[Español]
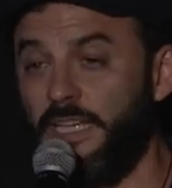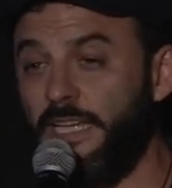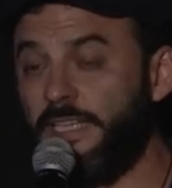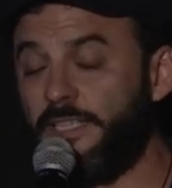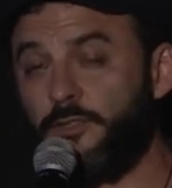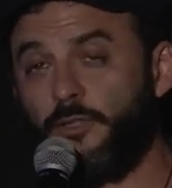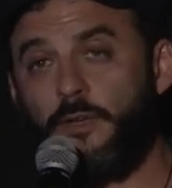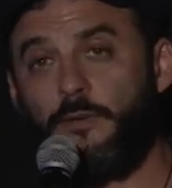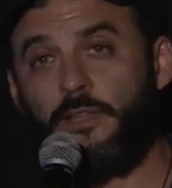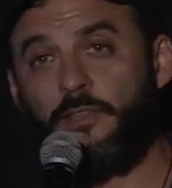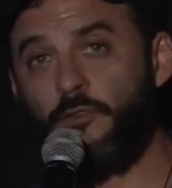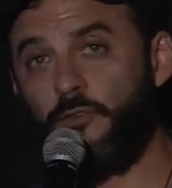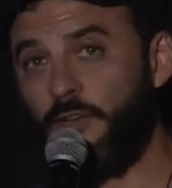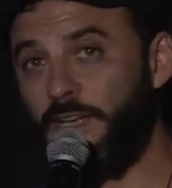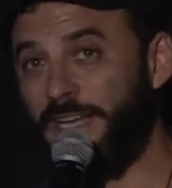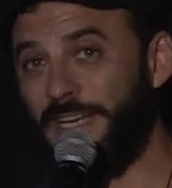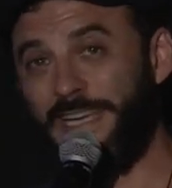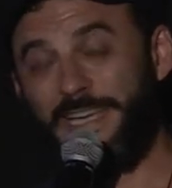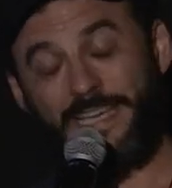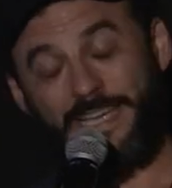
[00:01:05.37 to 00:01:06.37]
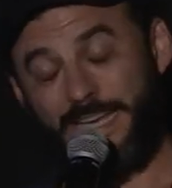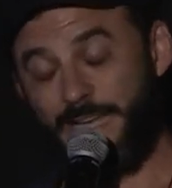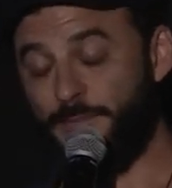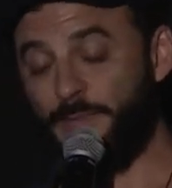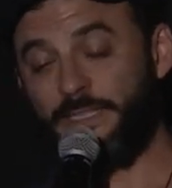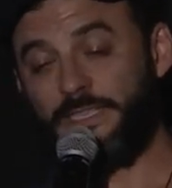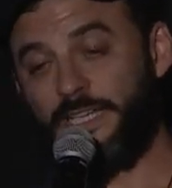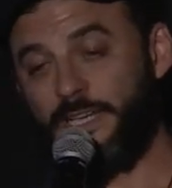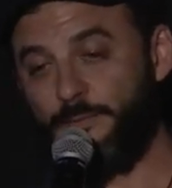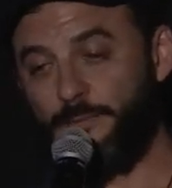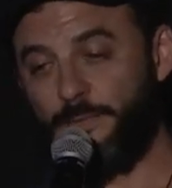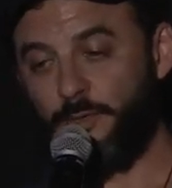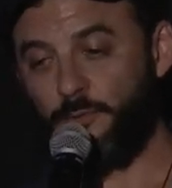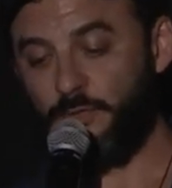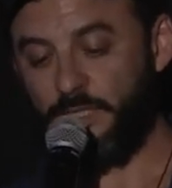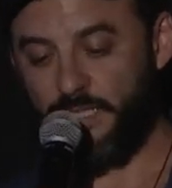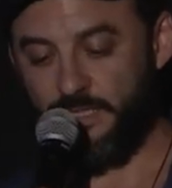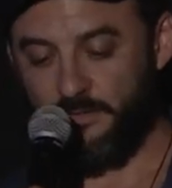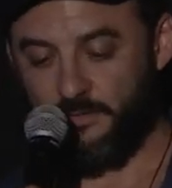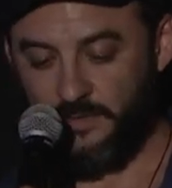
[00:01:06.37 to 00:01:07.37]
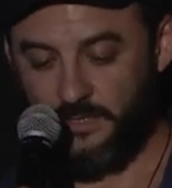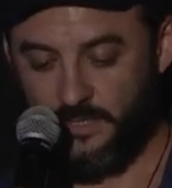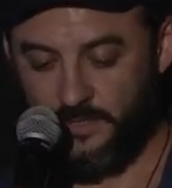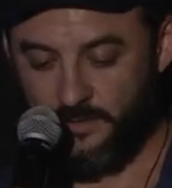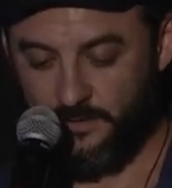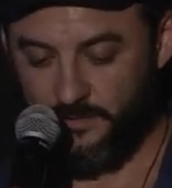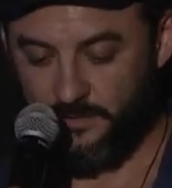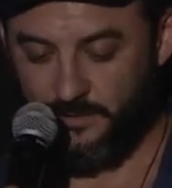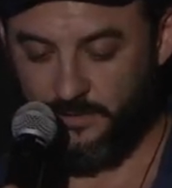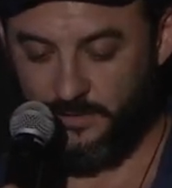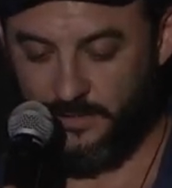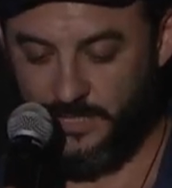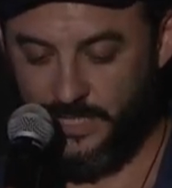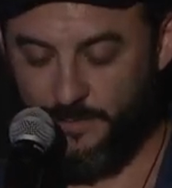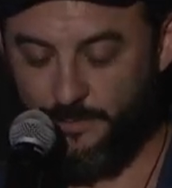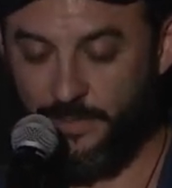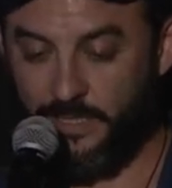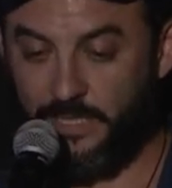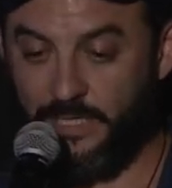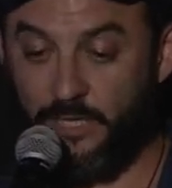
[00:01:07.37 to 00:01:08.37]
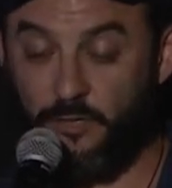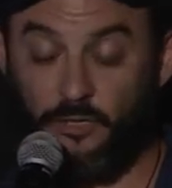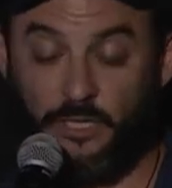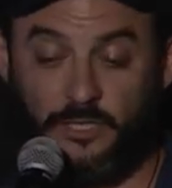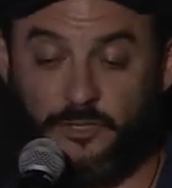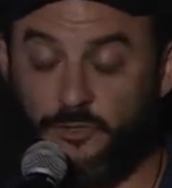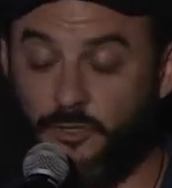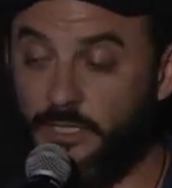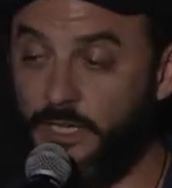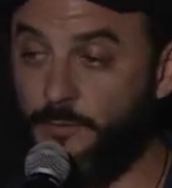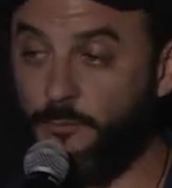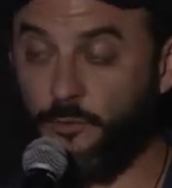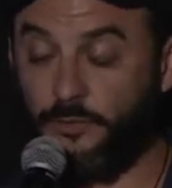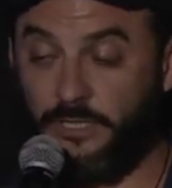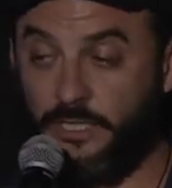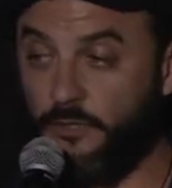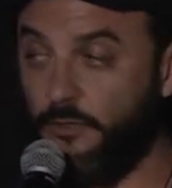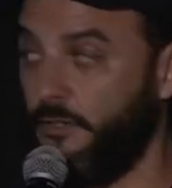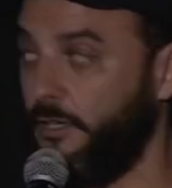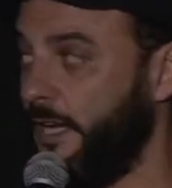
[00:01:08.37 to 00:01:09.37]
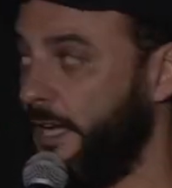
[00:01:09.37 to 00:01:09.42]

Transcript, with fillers: estoy hablando con la que era mi terapeuta antes, que, me, que colecciona muñecos